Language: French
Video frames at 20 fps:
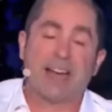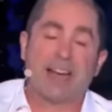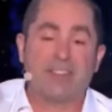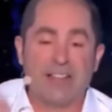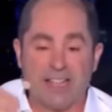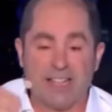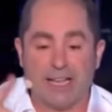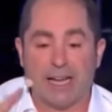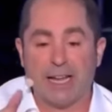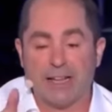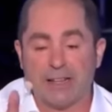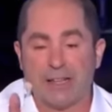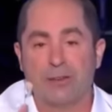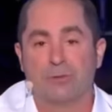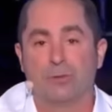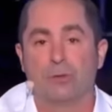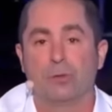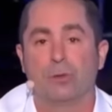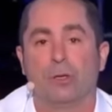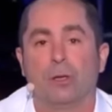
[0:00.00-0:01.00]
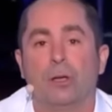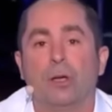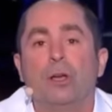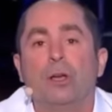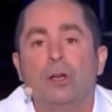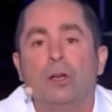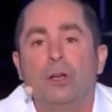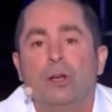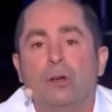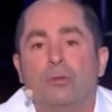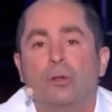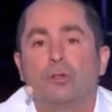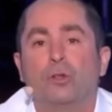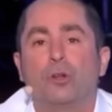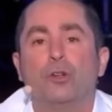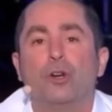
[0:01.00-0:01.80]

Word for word: avancez, allez, asseyez-vous. Votre